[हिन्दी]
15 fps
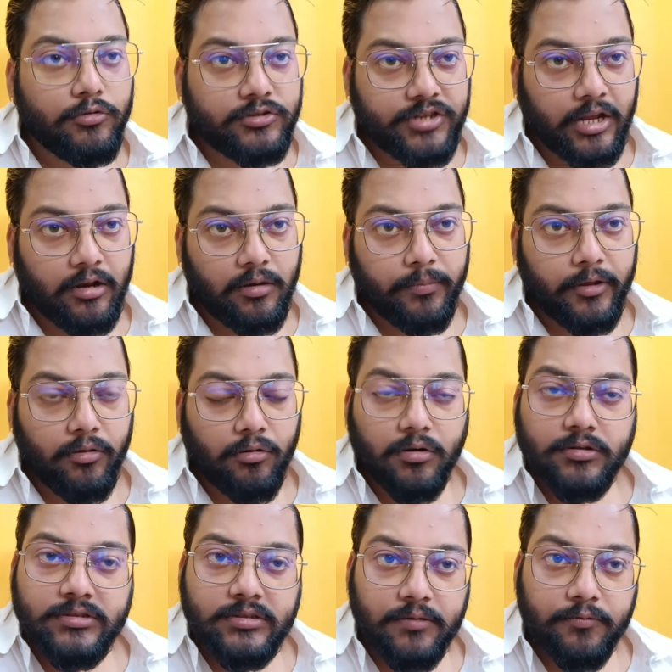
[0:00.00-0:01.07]
उस चैनल पे
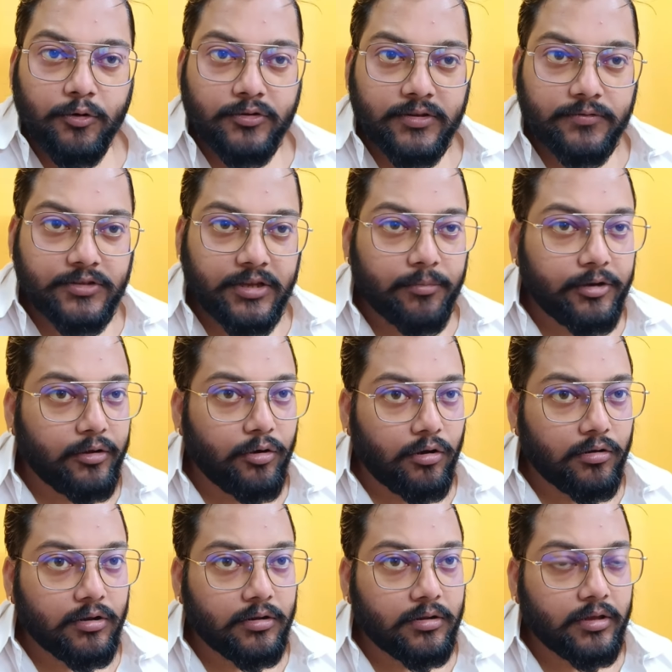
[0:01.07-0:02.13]
और सिर्फ और सिर्फ सी एम टी
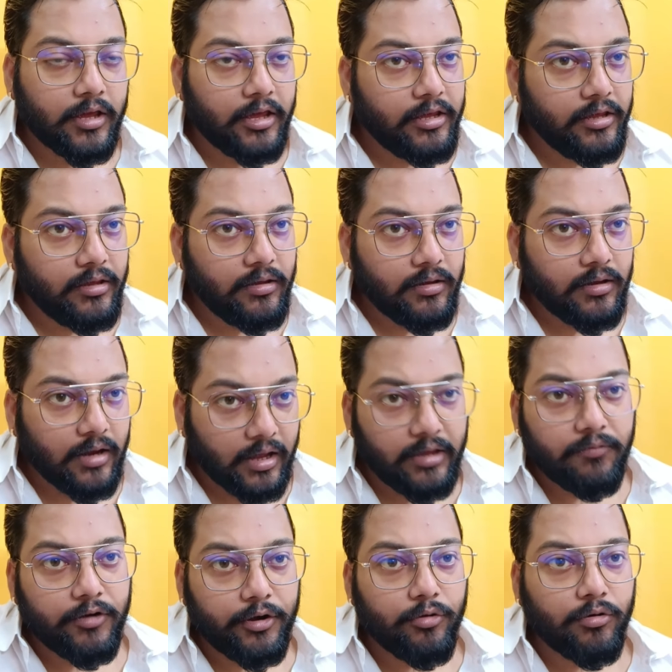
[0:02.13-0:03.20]
ग्लॉक के ही का
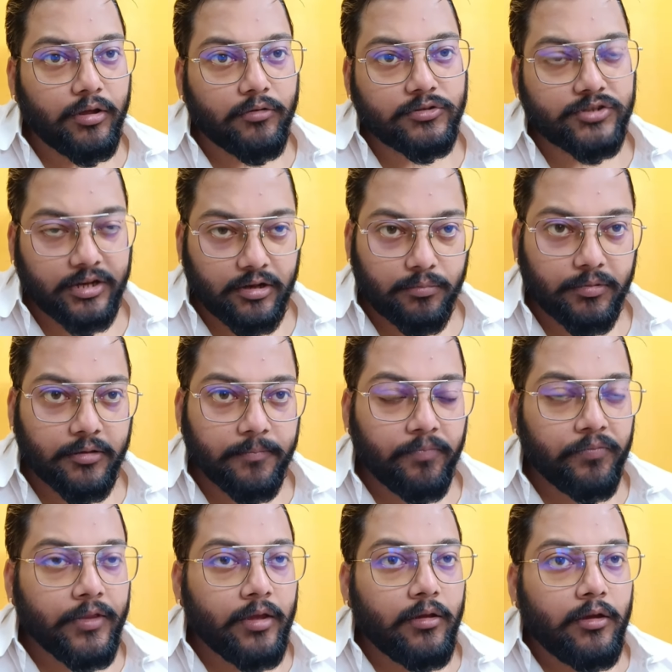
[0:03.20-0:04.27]
ही वीडियो है उस चैनल पे
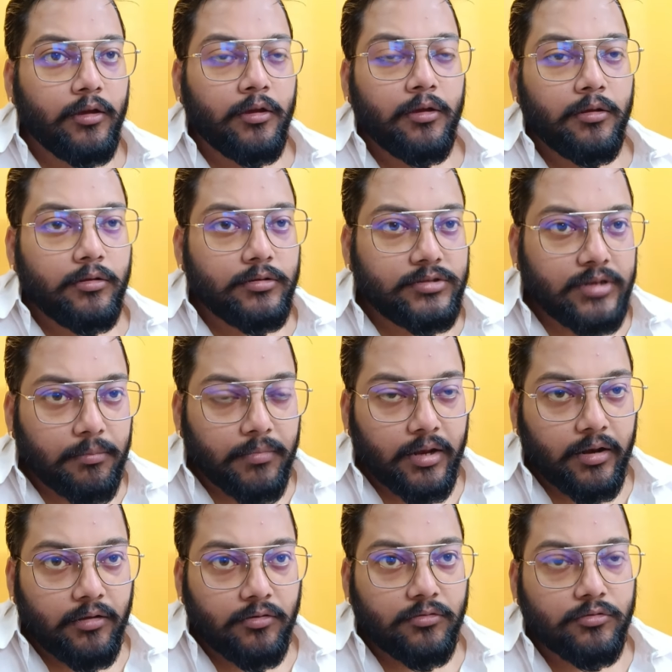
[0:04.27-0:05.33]
जब
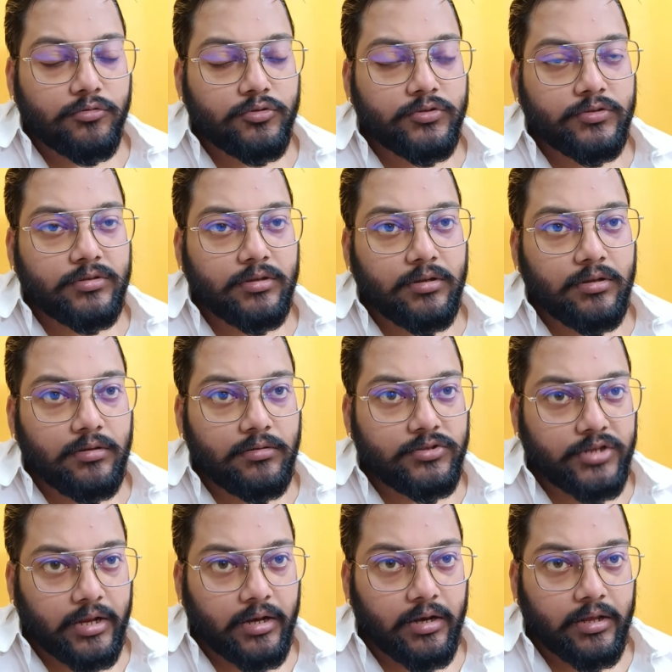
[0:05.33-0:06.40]
मैंने उस
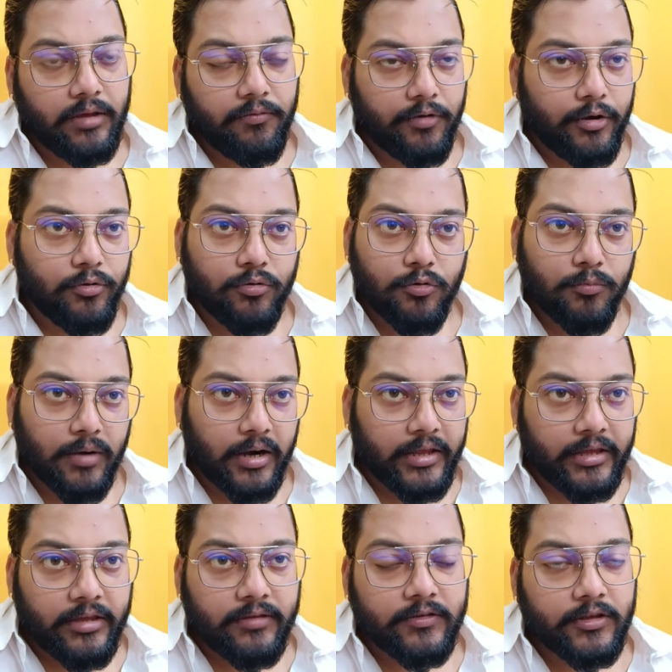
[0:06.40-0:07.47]
चैनल के वीडियो को
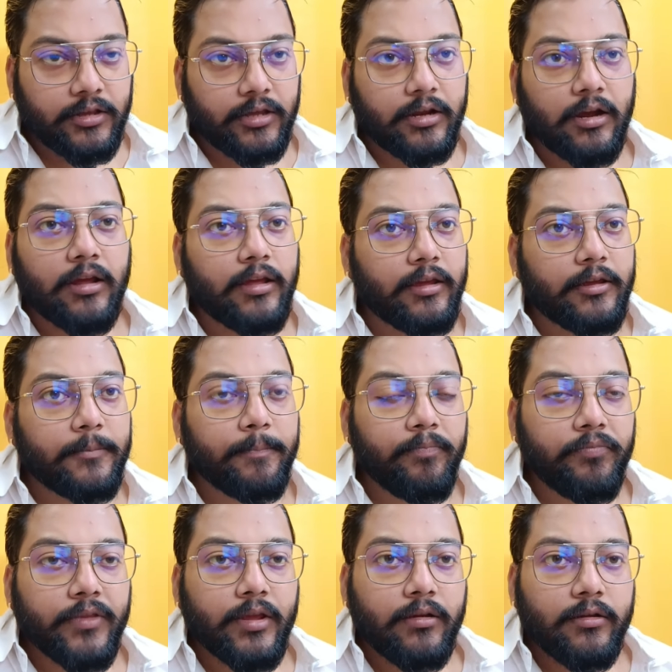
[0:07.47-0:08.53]
बारीकी से देखा है
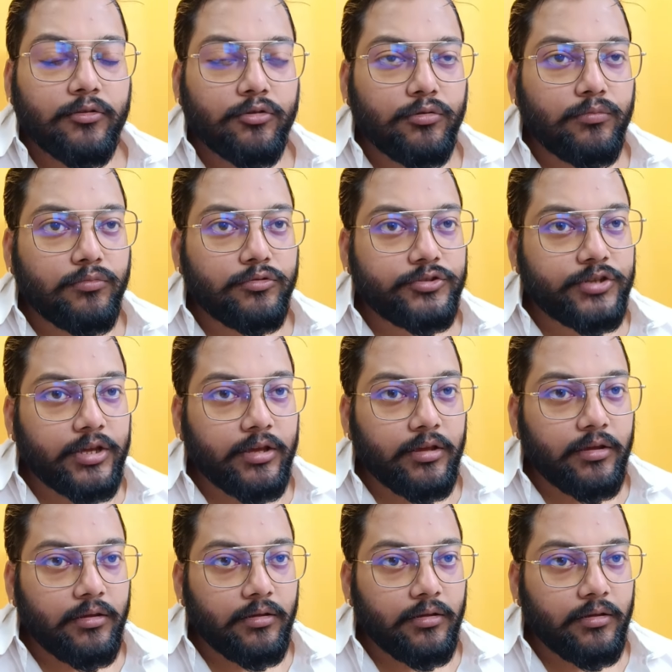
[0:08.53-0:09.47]
तो मुझे